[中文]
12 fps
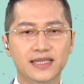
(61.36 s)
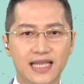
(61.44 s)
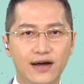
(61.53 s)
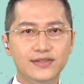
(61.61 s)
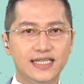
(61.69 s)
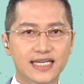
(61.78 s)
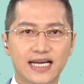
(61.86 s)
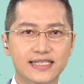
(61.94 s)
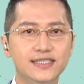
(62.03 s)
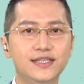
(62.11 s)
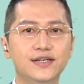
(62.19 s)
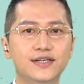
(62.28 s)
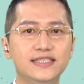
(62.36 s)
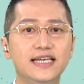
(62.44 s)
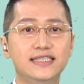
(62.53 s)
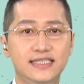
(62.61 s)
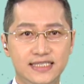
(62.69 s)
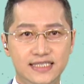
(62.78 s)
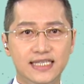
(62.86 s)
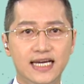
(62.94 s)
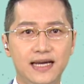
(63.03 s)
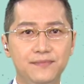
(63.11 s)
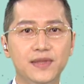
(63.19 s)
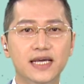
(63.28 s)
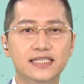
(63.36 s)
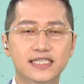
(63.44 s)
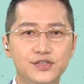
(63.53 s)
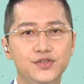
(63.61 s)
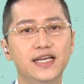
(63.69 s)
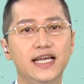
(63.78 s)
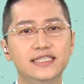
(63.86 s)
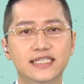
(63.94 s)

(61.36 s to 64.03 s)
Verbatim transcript: 头一个读作“这钱声”，这虽然